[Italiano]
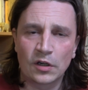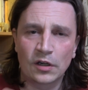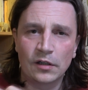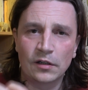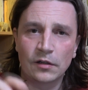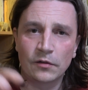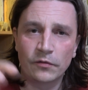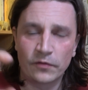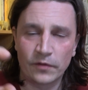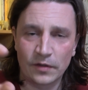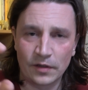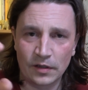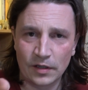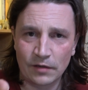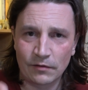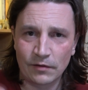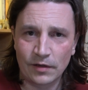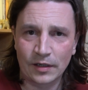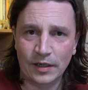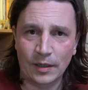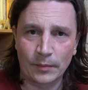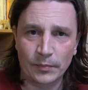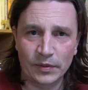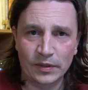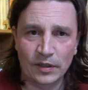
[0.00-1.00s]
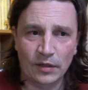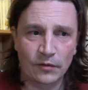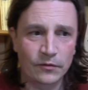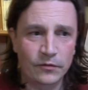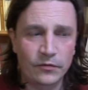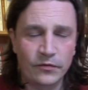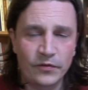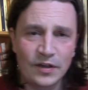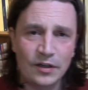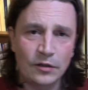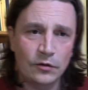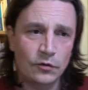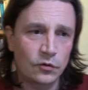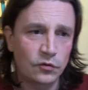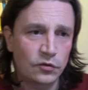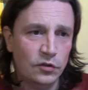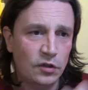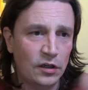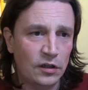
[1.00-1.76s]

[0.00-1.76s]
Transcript: chi difendeva il Capitan Findus,